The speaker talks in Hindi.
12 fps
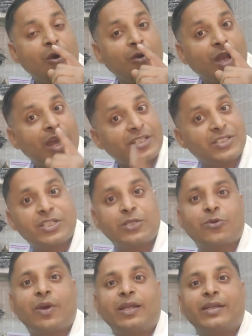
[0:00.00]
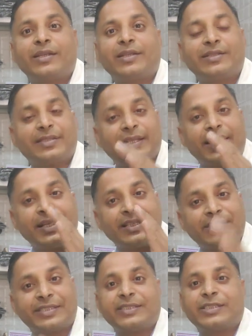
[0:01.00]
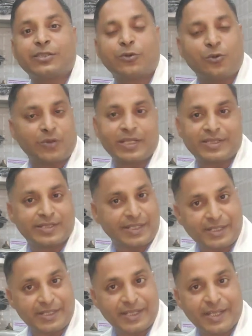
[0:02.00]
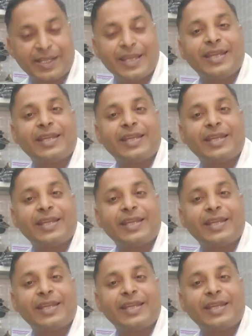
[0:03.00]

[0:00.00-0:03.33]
और अच्छी क्वालिटी से स्टिचिंग होना चाहिए